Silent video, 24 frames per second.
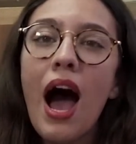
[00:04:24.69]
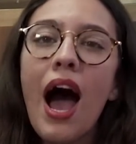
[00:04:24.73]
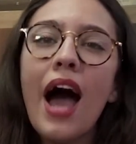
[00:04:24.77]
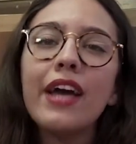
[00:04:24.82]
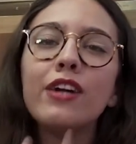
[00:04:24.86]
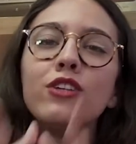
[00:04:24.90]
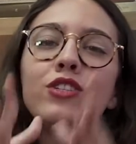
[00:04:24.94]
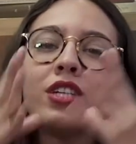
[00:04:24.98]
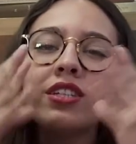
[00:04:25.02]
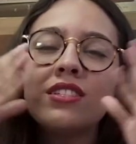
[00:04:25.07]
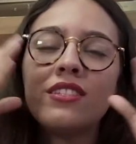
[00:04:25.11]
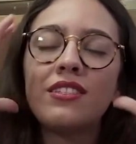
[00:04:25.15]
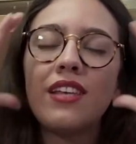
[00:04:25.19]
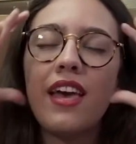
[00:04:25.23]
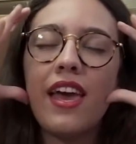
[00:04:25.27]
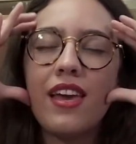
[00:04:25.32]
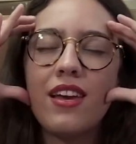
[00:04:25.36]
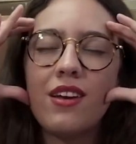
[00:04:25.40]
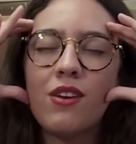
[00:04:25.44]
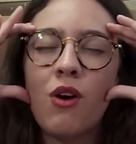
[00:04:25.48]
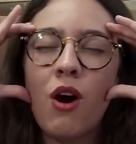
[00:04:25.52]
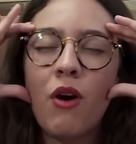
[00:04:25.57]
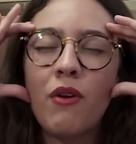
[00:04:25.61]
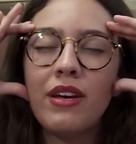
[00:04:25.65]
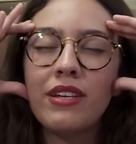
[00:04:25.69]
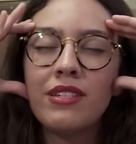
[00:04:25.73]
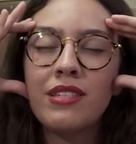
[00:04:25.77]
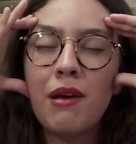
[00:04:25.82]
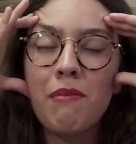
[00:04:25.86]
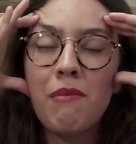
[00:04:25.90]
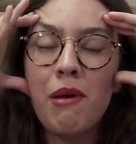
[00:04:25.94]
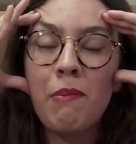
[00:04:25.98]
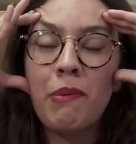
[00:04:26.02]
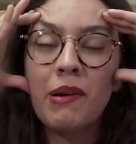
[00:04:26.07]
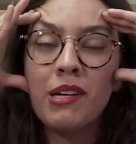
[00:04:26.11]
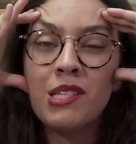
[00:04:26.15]
Ah, eu já sei qual ia
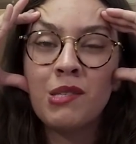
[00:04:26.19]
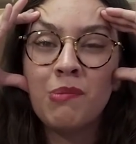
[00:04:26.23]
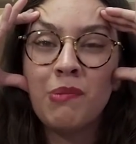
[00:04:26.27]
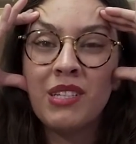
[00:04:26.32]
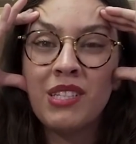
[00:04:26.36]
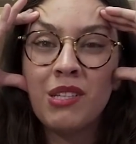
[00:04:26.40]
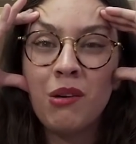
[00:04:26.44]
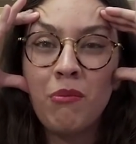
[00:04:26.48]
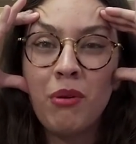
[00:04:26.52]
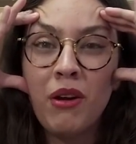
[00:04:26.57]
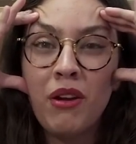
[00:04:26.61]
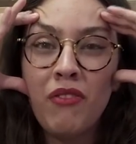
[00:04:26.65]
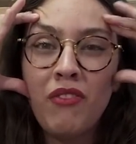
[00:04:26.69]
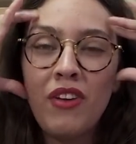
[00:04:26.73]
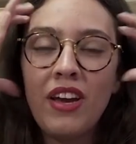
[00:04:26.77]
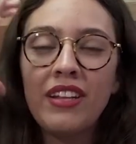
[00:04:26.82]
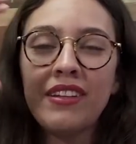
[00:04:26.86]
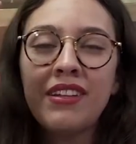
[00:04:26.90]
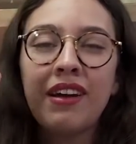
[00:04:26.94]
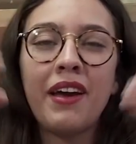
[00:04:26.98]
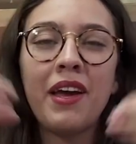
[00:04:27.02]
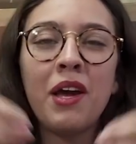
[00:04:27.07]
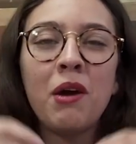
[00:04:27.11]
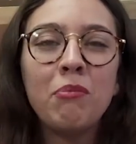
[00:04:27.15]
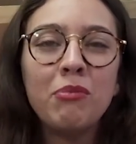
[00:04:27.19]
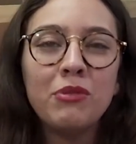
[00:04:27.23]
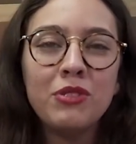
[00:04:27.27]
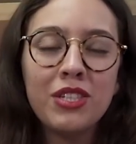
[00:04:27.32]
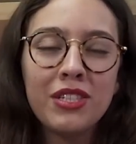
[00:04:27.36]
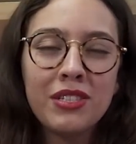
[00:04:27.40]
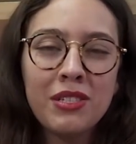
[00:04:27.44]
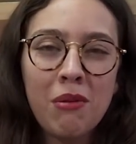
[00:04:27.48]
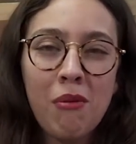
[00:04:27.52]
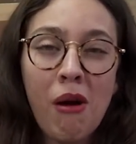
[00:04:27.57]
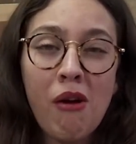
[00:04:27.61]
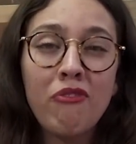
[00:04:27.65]
ser a minha participação perfeita. Eu
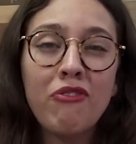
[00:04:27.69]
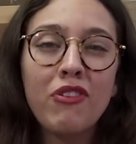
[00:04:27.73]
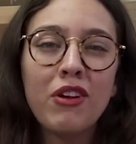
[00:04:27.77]
podia ser uma